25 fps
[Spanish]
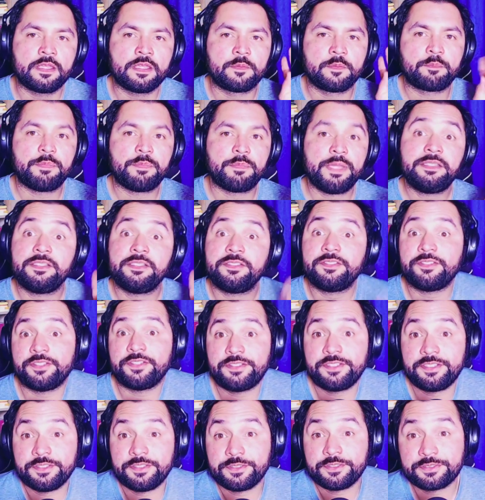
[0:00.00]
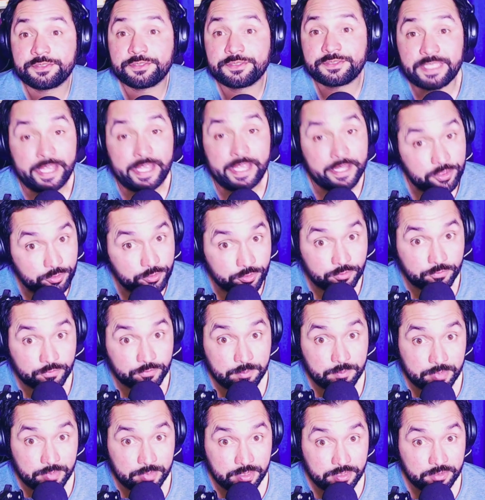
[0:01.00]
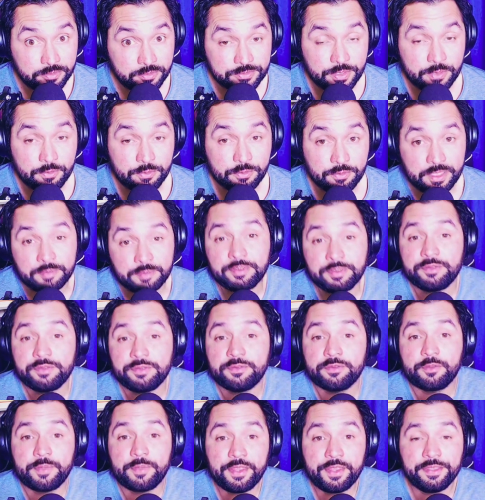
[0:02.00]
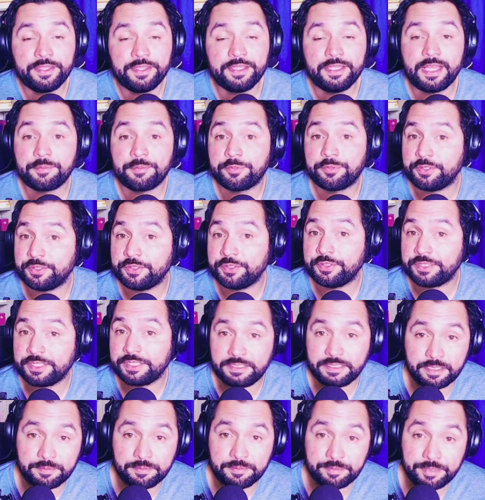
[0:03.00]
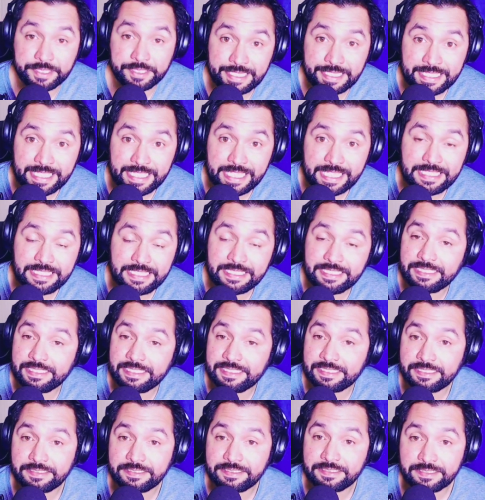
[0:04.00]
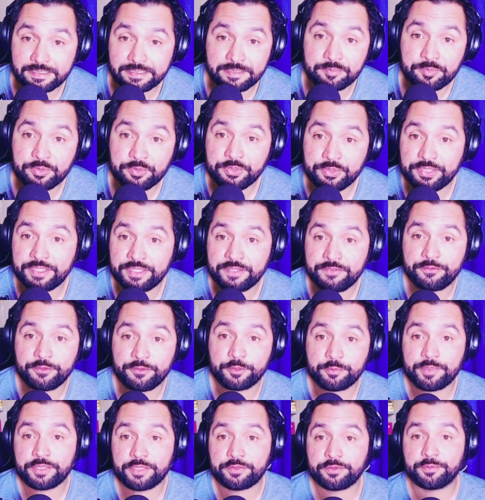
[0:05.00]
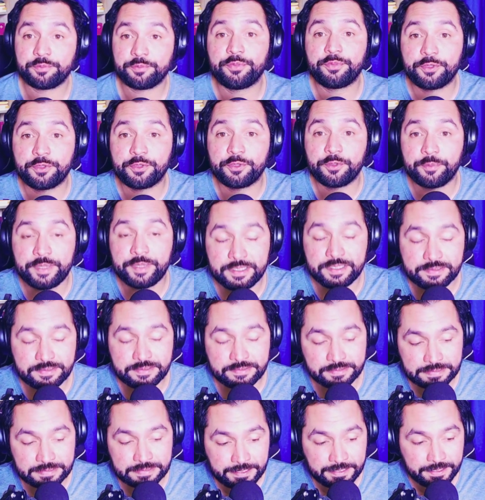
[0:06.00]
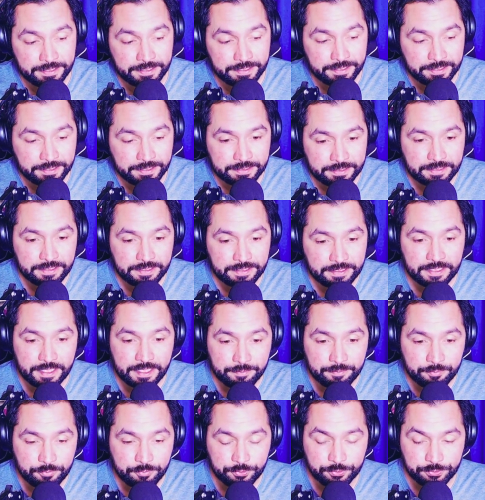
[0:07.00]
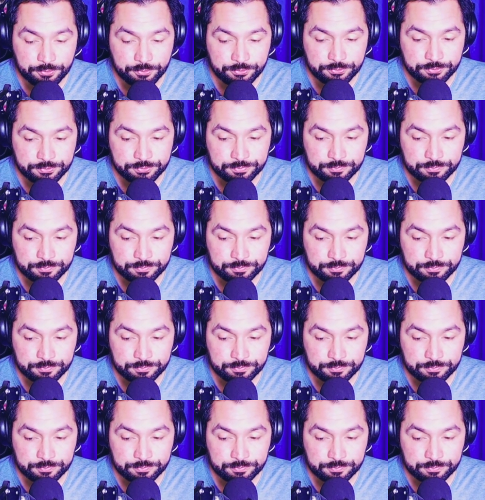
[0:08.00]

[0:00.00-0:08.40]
Bendiciones chicos, sean todos bienvenidos a un capítulo más de Apologética para la calle, en este tipo de formato un poco más, digamos,